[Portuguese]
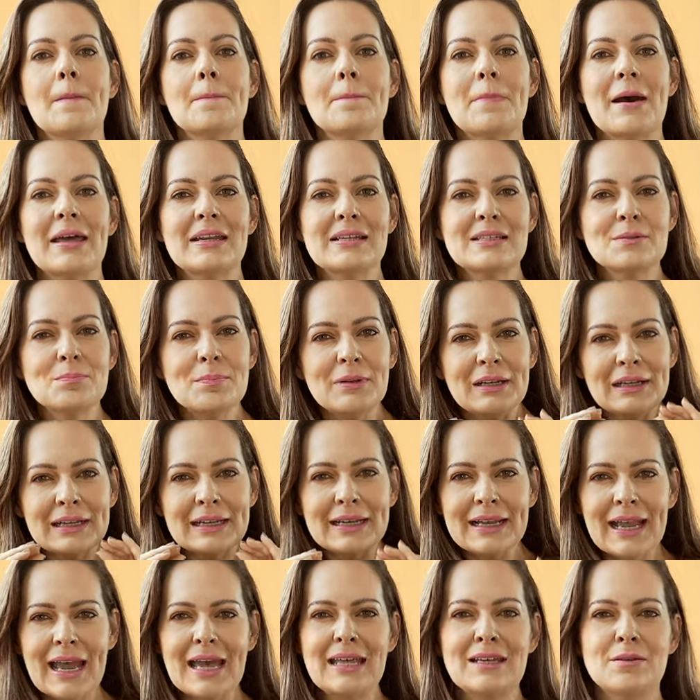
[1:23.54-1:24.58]
Para
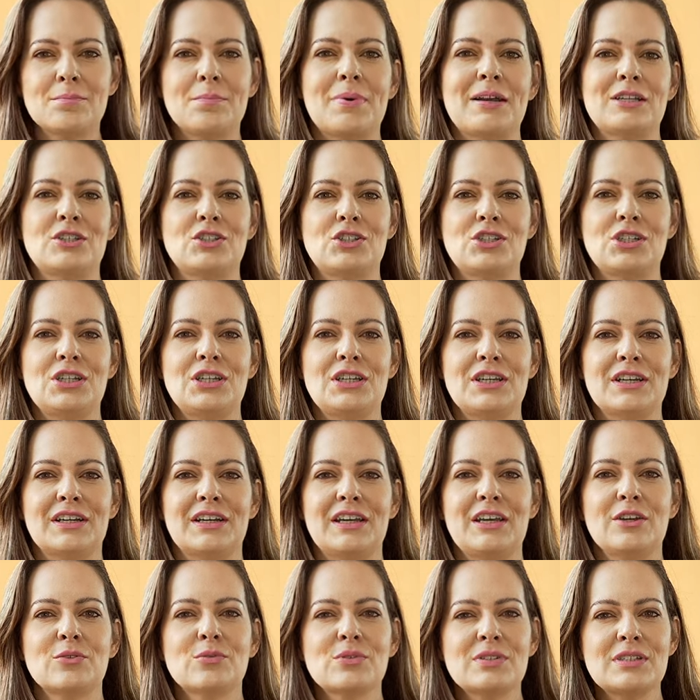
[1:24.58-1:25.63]
explicar empatia,
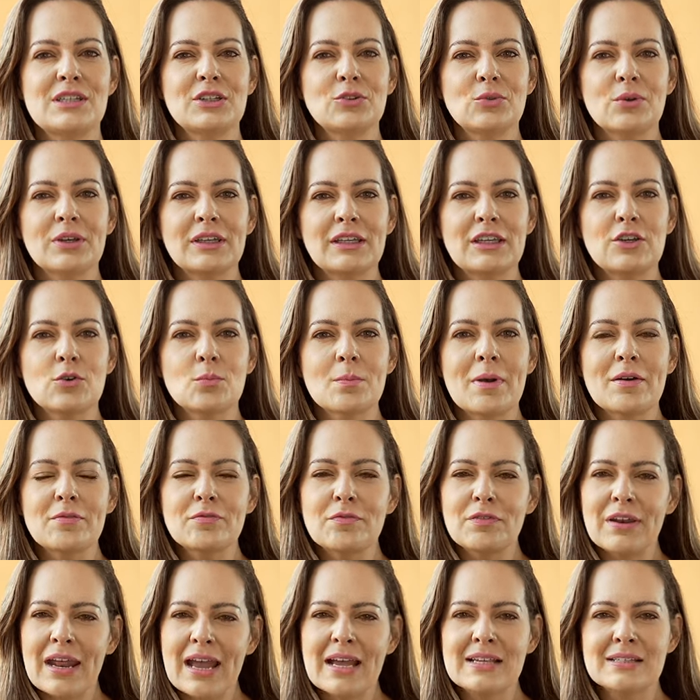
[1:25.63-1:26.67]
eu cito aqui uma
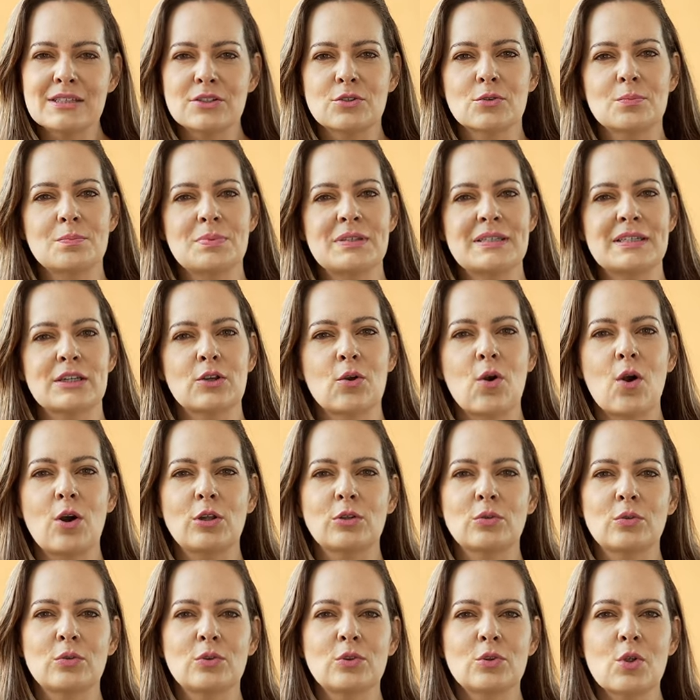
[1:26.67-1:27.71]
frase do
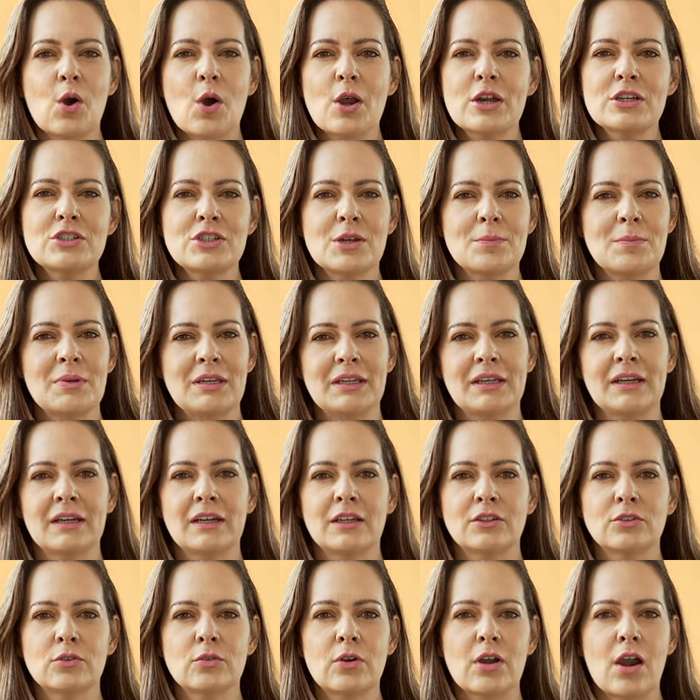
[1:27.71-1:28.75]
psicólogo
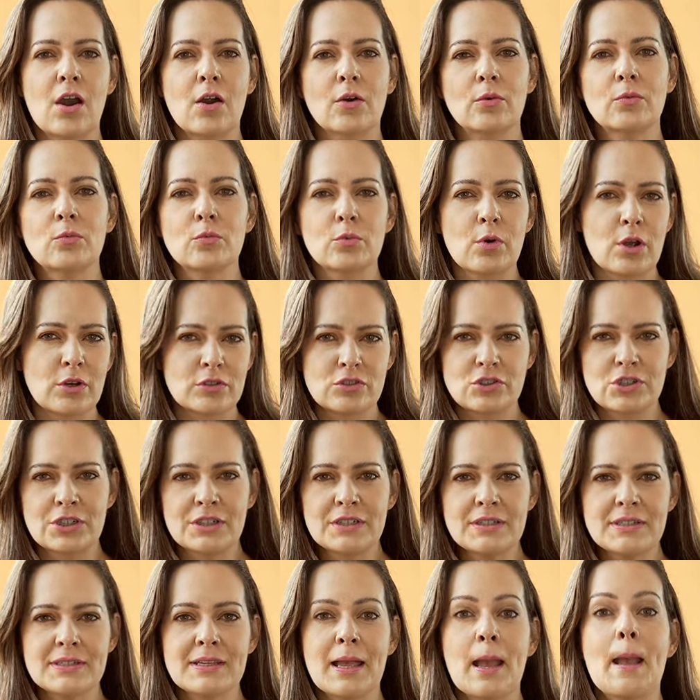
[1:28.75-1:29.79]
norte-americano Carl
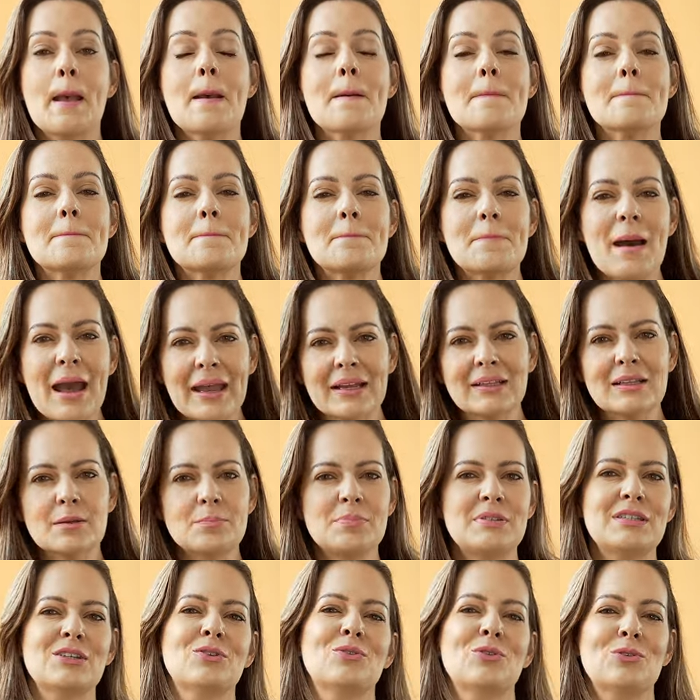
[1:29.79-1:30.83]
Rogers, pai da
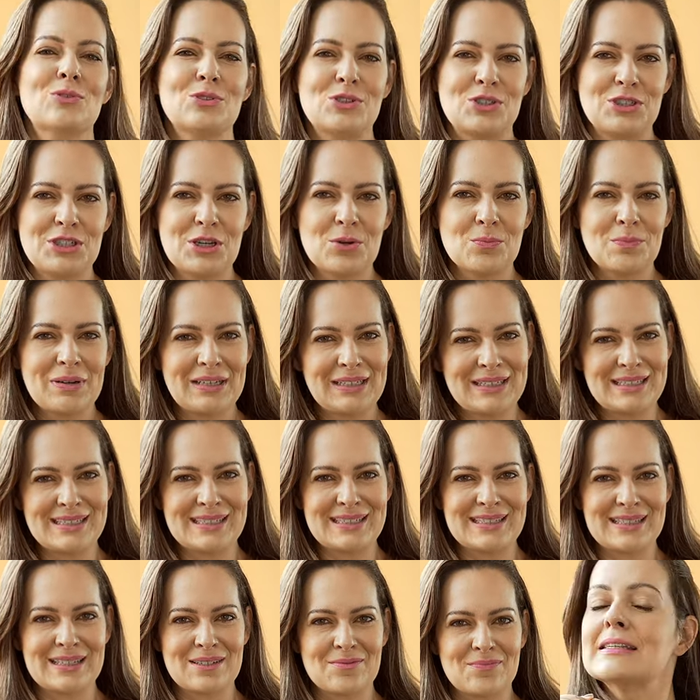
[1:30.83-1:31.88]
psicologia
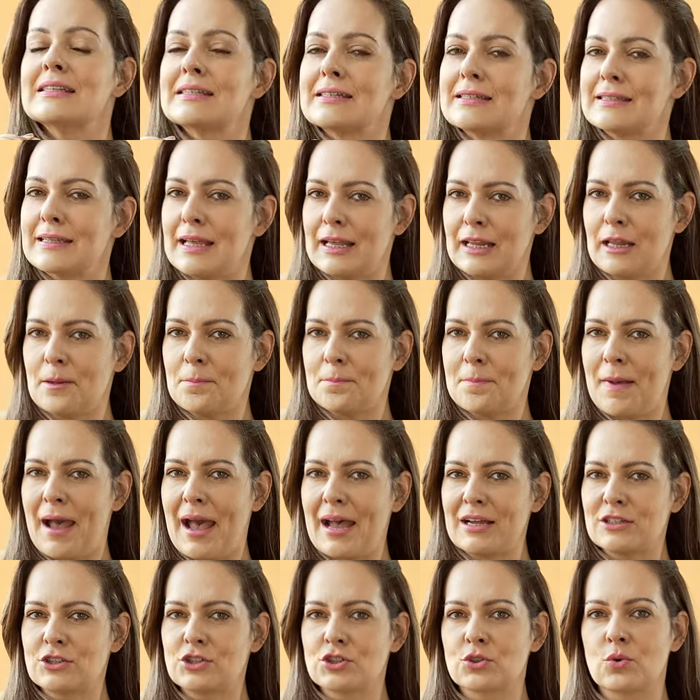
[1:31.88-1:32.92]
humanista. Ser
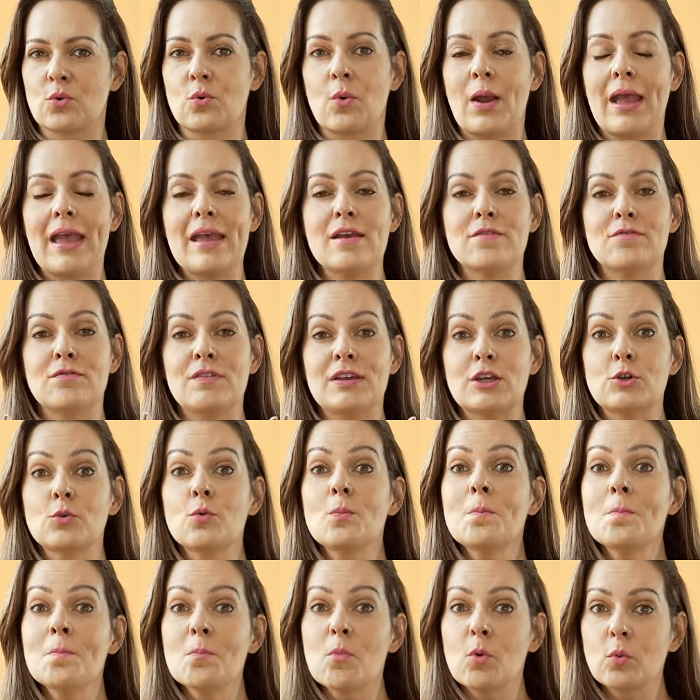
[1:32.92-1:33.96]
empático é ver o
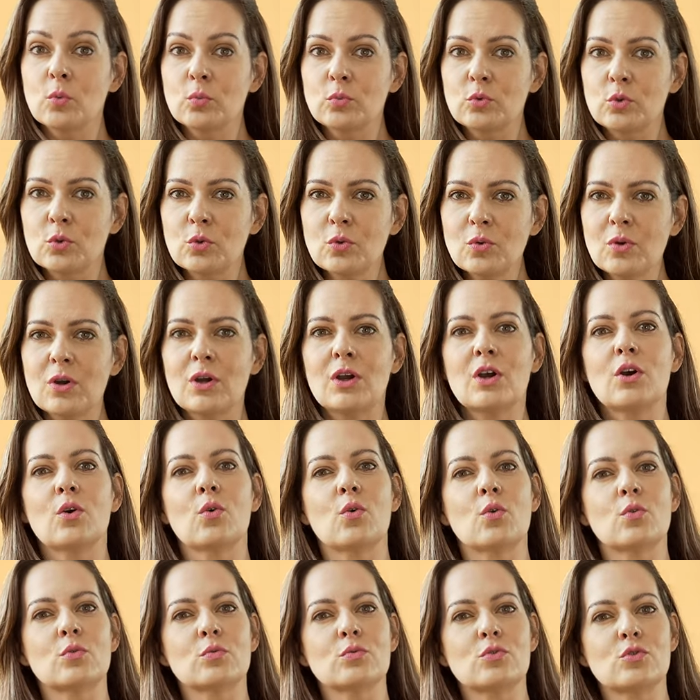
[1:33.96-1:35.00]
mundo
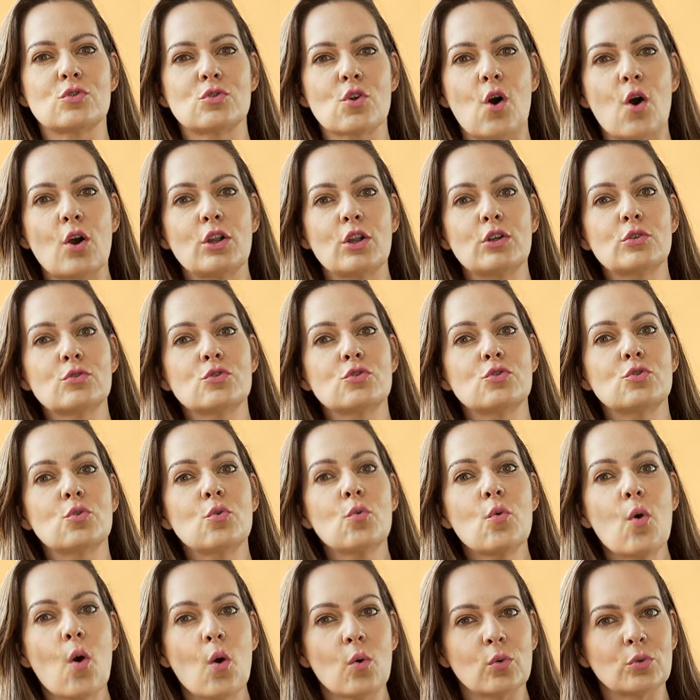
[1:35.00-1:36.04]
com os olhos do
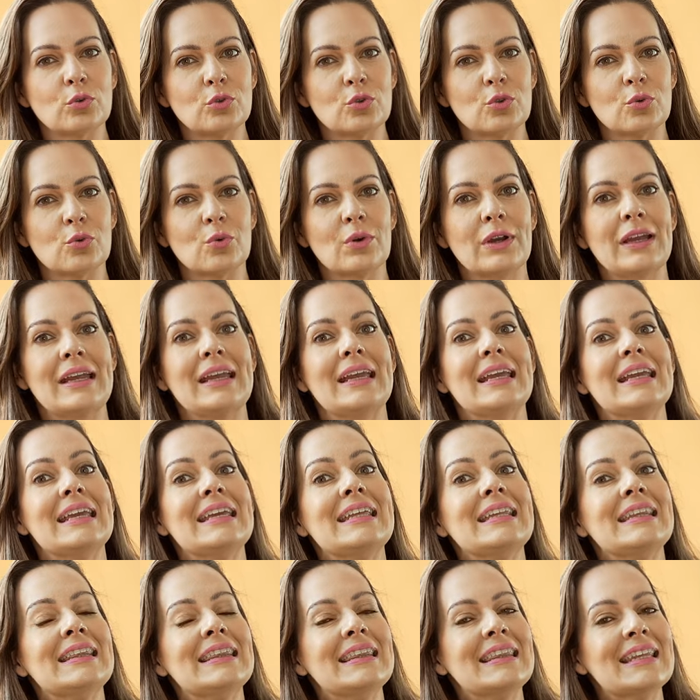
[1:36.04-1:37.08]
outro
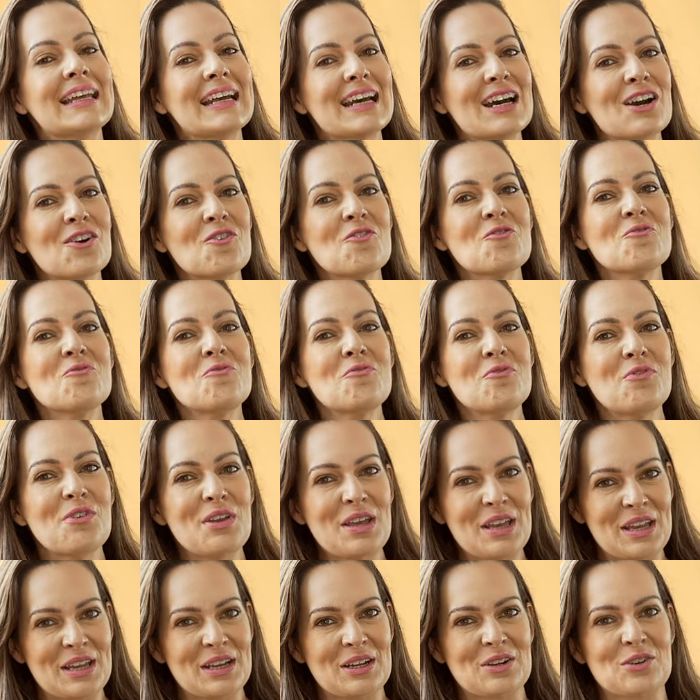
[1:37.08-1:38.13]
e não
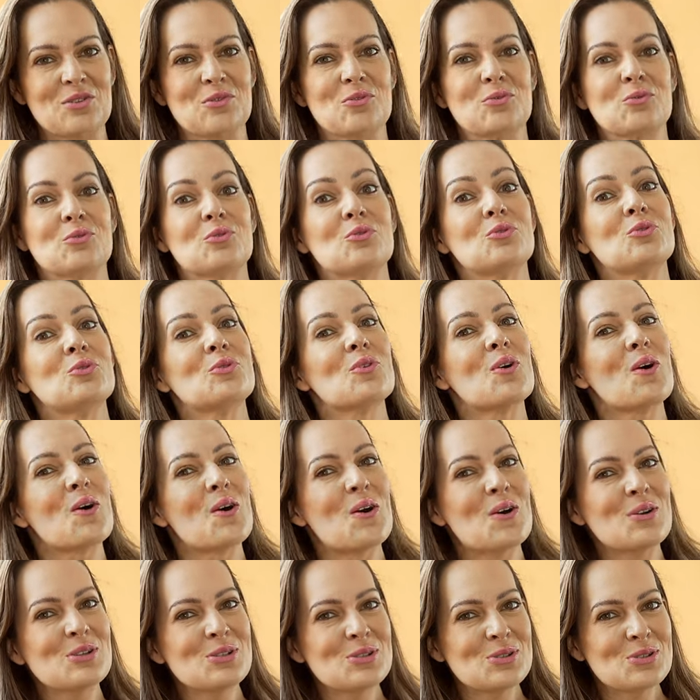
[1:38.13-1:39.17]
ver o
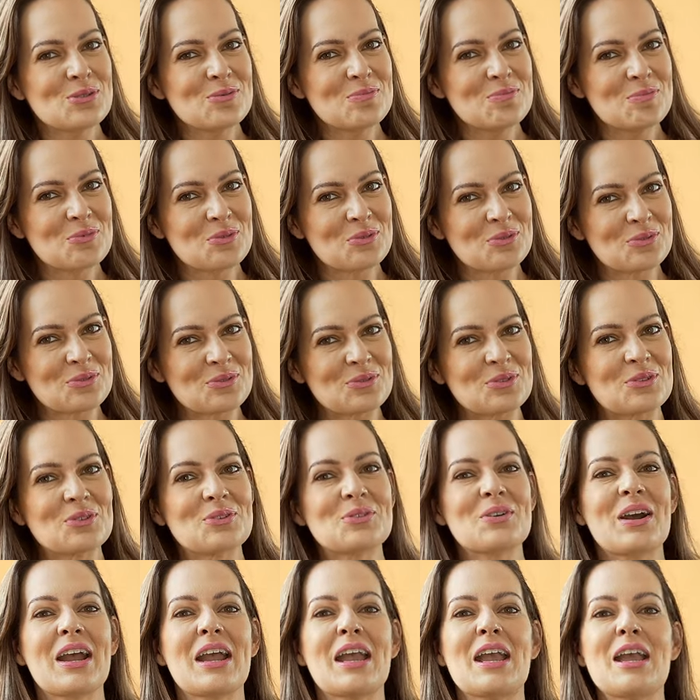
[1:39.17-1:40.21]
nosso mundo
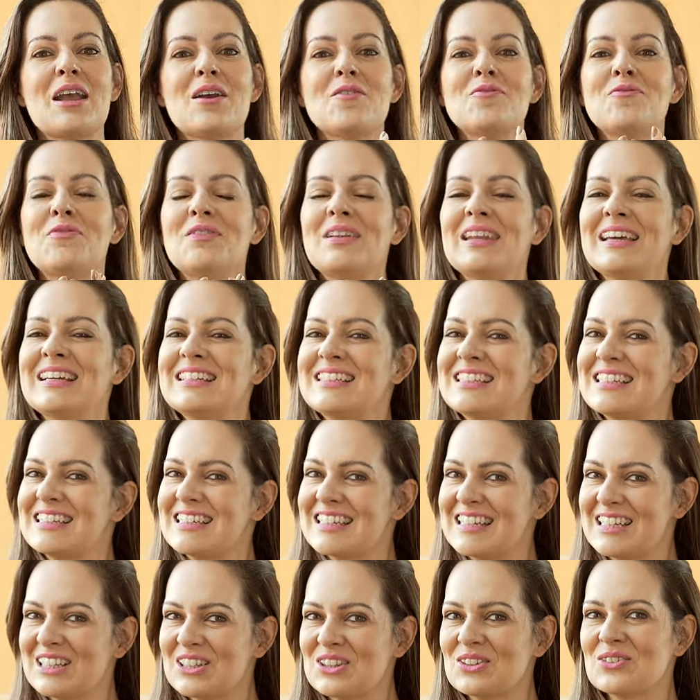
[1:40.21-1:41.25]

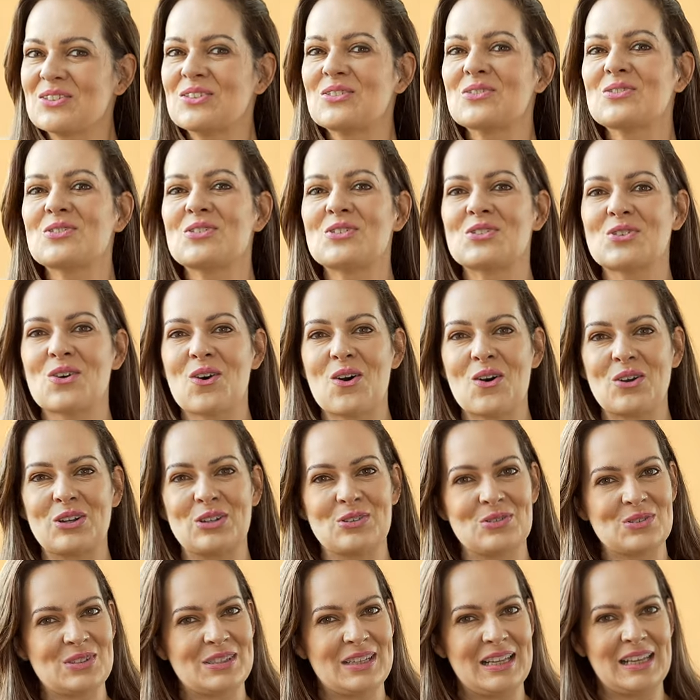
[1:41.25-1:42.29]
refletido nos
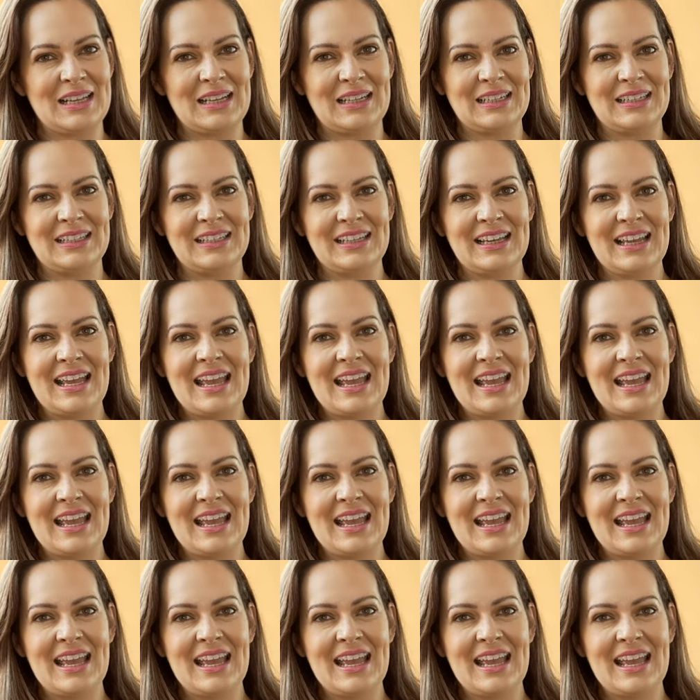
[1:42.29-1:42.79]
olhos dele.